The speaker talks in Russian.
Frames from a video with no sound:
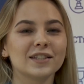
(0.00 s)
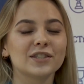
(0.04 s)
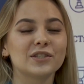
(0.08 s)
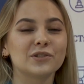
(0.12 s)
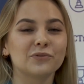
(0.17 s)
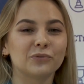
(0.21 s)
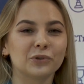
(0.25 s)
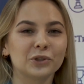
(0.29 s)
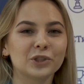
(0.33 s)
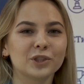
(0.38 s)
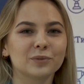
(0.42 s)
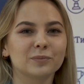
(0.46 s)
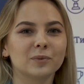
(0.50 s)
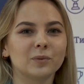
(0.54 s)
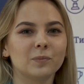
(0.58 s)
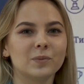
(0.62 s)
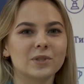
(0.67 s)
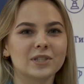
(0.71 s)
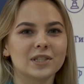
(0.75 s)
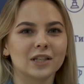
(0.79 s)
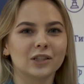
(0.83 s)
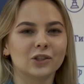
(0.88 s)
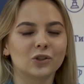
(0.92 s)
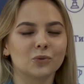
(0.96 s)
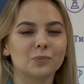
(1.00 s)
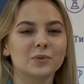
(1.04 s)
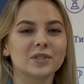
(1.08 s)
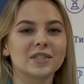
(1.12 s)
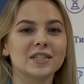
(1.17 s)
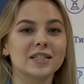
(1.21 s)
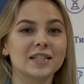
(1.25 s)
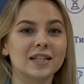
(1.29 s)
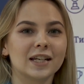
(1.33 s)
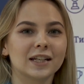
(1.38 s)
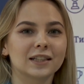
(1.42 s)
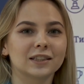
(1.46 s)
Сегодня мы беседуем
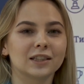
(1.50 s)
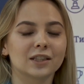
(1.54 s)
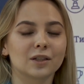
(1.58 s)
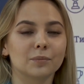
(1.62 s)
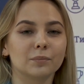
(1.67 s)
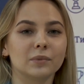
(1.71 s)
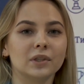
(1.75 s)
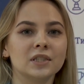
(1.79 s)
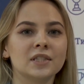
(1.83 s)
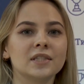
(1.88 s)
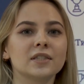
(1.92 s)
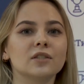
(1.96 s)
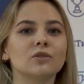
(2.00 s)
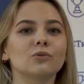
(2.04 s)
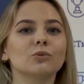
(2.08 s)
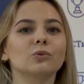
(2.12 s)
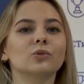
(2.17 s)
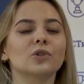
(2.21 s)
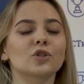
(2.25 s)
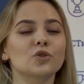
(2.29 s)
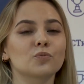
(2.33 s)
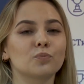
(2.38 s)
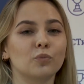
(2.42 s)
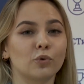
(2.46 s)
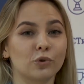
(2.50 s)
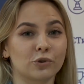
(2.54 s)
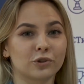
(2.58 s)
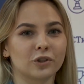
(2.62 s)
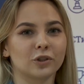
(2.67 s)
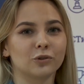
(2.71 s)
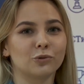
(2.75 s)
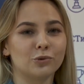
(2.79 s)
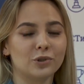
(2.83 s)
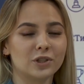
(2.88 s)
с директором Института спорта,